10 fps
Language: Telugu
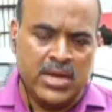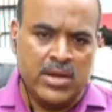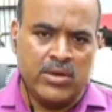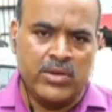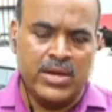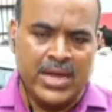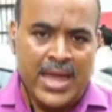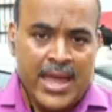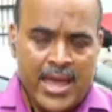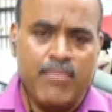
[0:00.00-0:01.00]
దగ్గర ఉన్నటువంటి
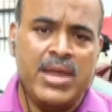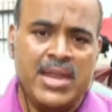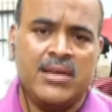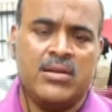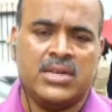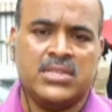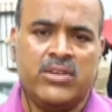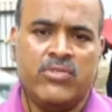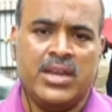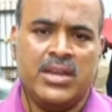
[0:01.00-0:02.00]
ఎమ్మెల్యేలకు
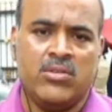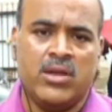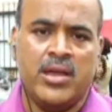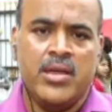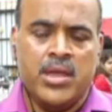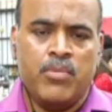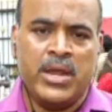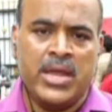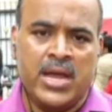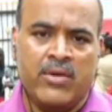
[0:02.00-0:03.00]
రక్షణ ఇవ్వాలని కూడా
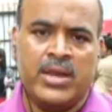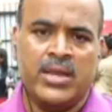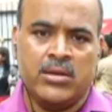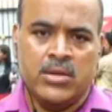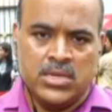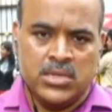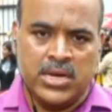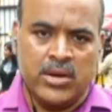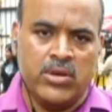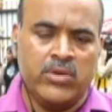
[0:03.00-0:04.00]
ఇప్పటికే గవర్నర్
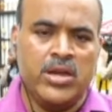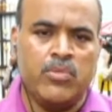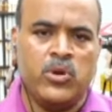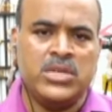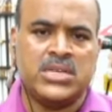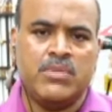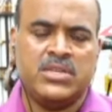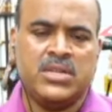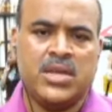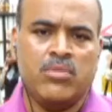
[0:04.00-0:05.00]
ఇక్కడ ఉన్నటువంటి పోలీస్
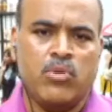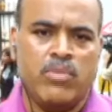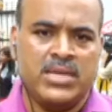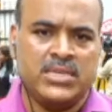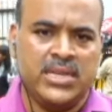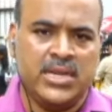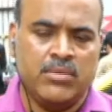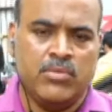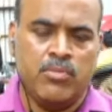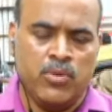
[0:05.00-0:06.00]
కమిషనర్ కి ముంబై సిటీ
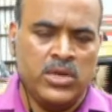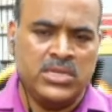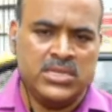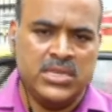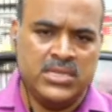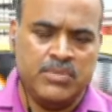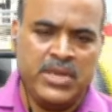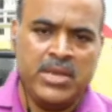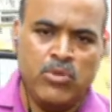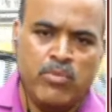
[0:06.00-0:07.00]
పోలీస్
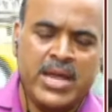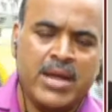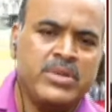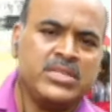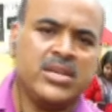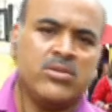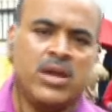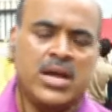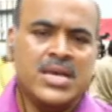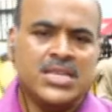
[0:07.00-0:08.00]
డీజీపీకి ముంబై కమిషనర్
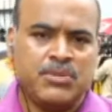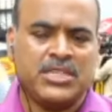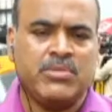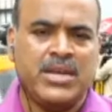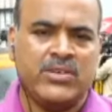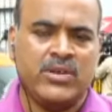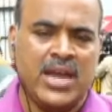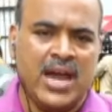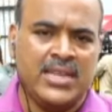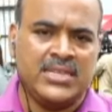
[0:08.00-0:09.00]
కూడా
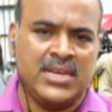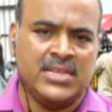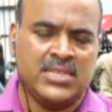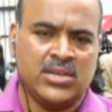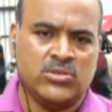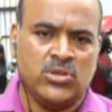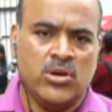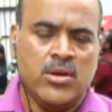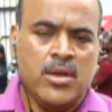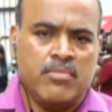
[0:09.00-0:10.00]
స్పష్టమైనటువంటి ఆదేశాలు ఇచ్చారు సో
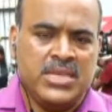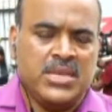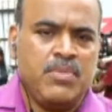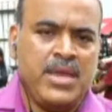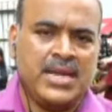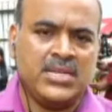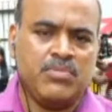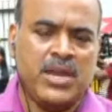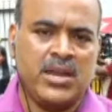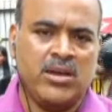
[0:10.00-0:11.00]
బీజేపీ
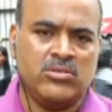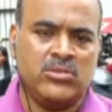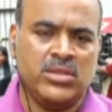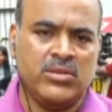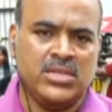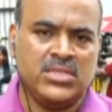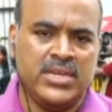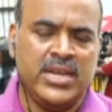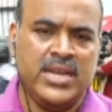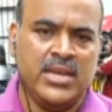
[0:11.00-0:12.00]
యాక్షన్ ప్లాన్ కావచ్చు ఆ తర్వాత
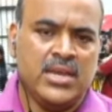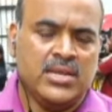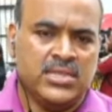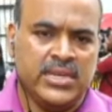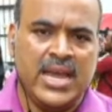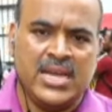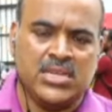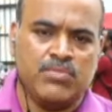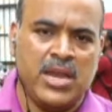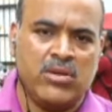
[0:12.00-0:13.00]
షిండే షిండే
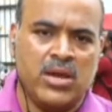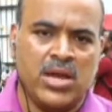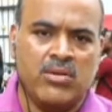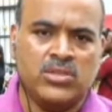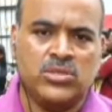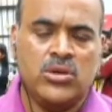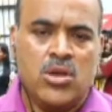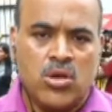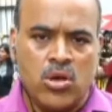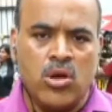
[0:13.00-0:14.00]
యాక్షన్ ప్లాన్ కూడా కావచ్చు
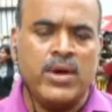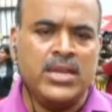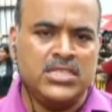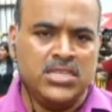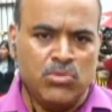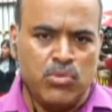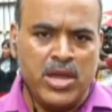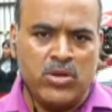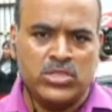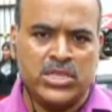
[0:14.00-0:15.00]
గోవా నుంచి
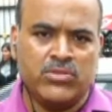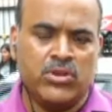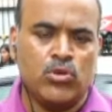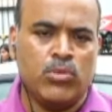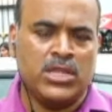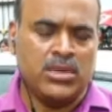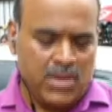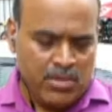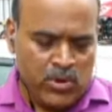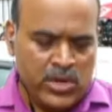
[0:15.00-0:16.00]
ముంబైకి వచ్చేంత వరకు
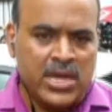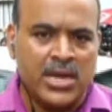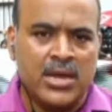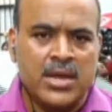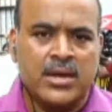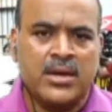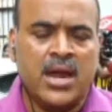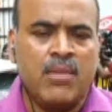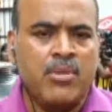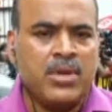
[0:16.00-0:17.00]
మాత్రం ఈ పొలిటికల్
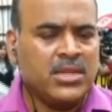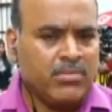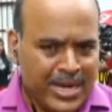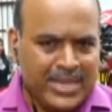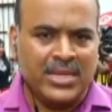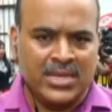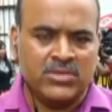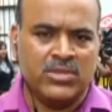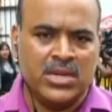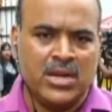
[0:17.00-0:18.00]
డ్రామా మాత్రం మరింత
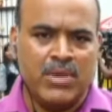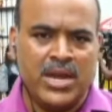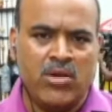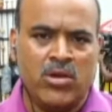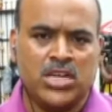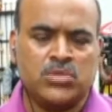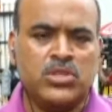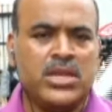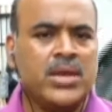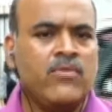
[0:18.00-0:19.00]
రసవతరంగా మారే అవకాశం
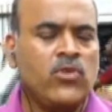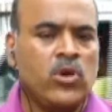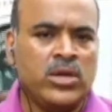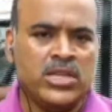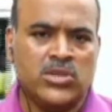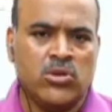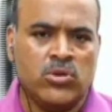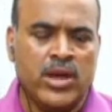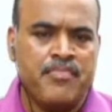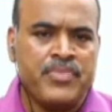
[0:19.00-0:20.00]
ఉంది రేపు ఫ్లోర్ టెస్ట్ లో
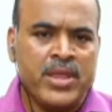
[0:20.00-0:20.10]
కూడా